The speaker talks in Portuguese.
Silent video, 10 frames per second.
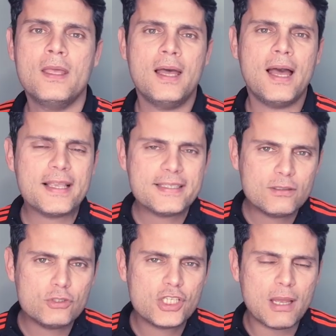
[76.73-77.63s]
A
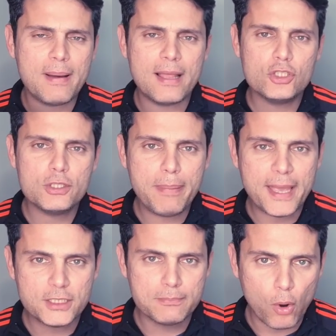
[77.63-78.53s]
questão de chamá-lo de
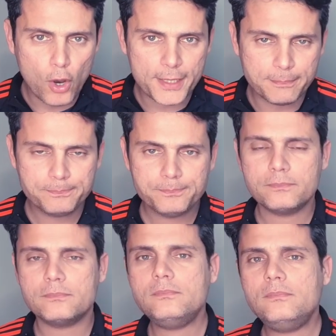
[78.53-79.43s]
bad boy
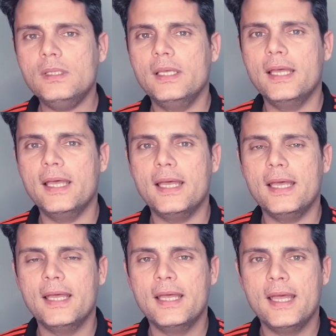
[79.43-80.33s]

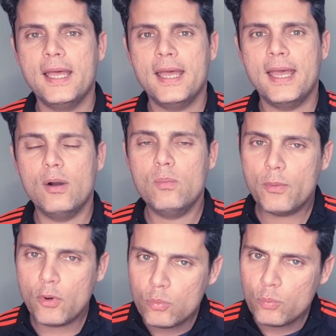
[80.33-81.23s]
é, é um,
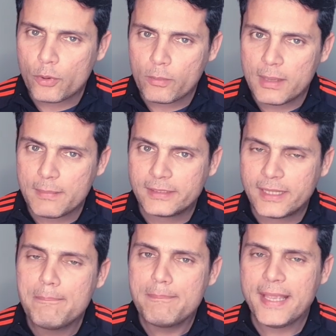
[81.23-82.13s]
um problema
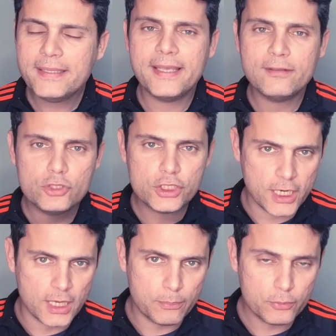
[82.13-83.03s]
também dentro de
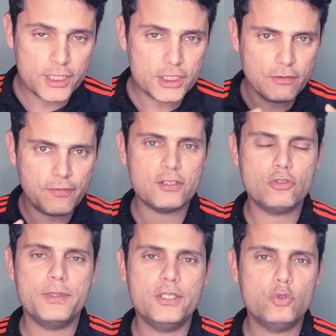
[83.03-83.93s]
campo e a gente vai falar
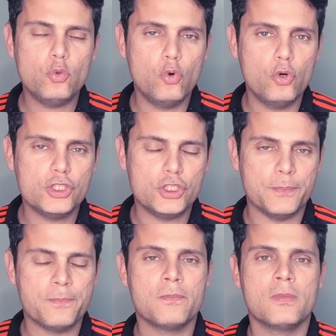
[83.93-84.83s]
sobre isso hoje.
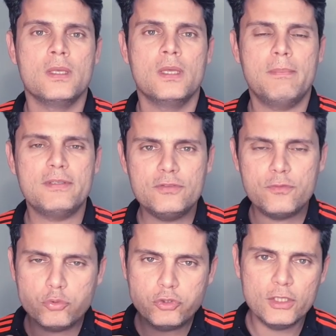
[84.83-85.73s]
Mas
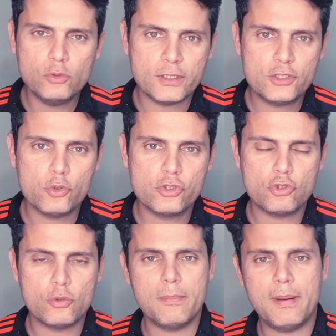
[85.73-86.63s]
voltando à discussão
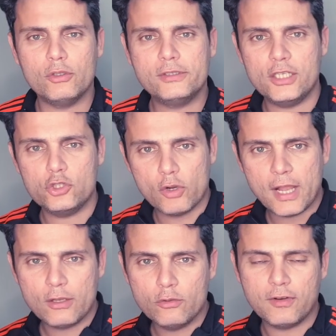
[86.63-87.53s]
sobre o Balotelli
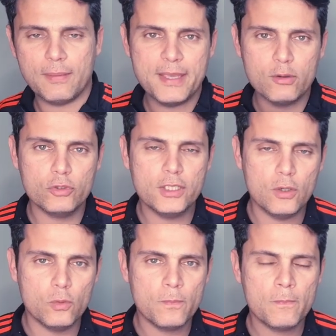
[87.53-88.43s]
jogar no Flamengo ou não,